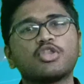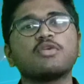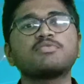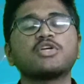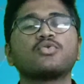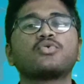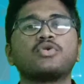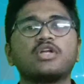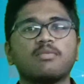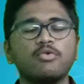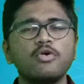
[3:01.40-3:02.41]
మొత్తం
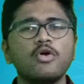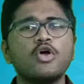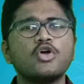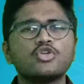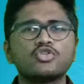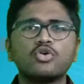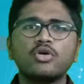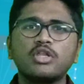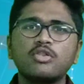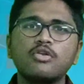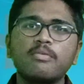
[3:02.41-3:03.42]
చదువుకుంటాము సో
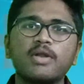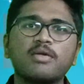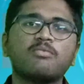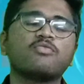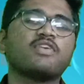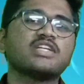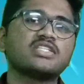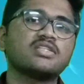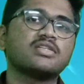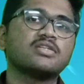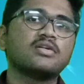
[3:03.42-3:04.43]
ఇందులో మనము
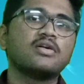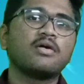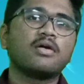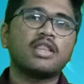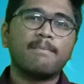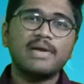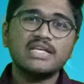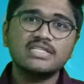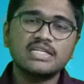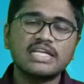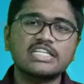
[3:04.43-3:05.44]
ఫస్ట్ ద
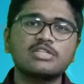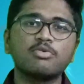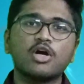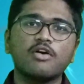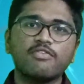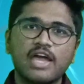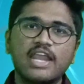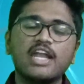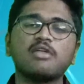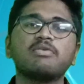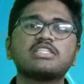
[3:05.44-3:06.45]
బెస్ట్ టెక్స్ట్ బుక్ ఆఫ్
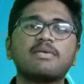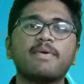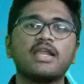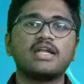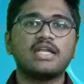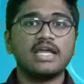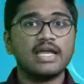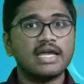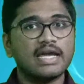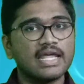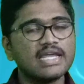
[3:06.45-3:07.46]
అనాటమీ చెప్పాలంటే
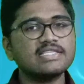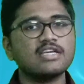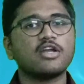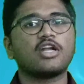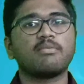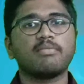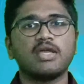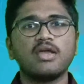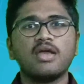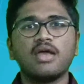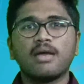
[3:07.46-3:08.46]
గ్రేస్ అనాటమీ
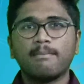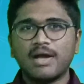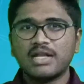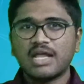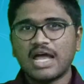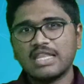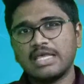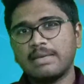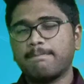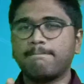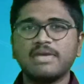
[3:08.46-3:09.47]
బట్
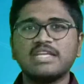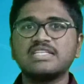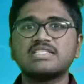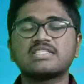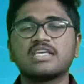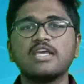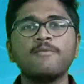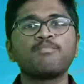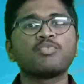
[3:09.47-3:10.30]
అది పీజీస్కి